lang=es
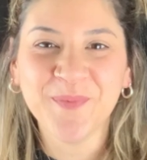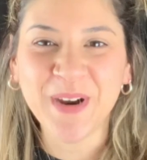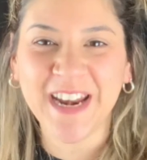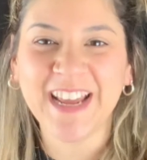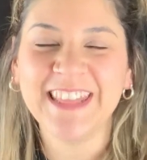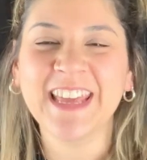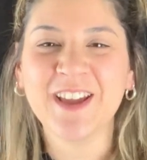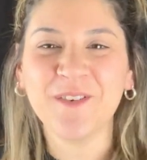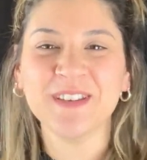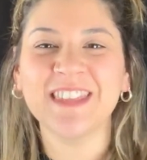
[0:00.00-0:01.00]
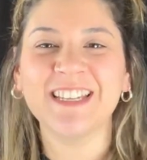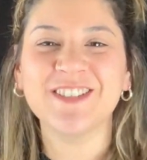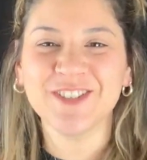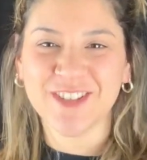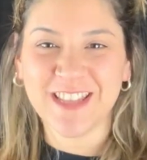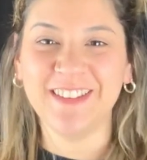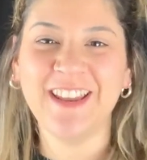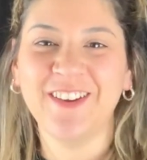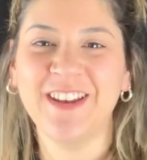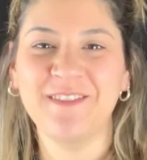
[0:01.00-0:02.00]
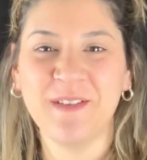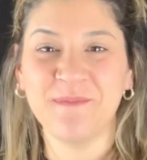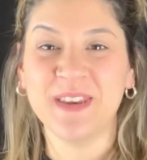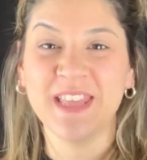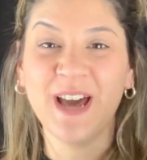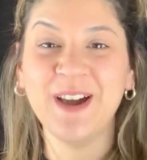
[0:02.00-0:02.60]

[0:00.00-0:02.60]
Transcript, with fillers: Bueno gente, ¿cómo están? Yo soy Gaby y les doy la bienvenida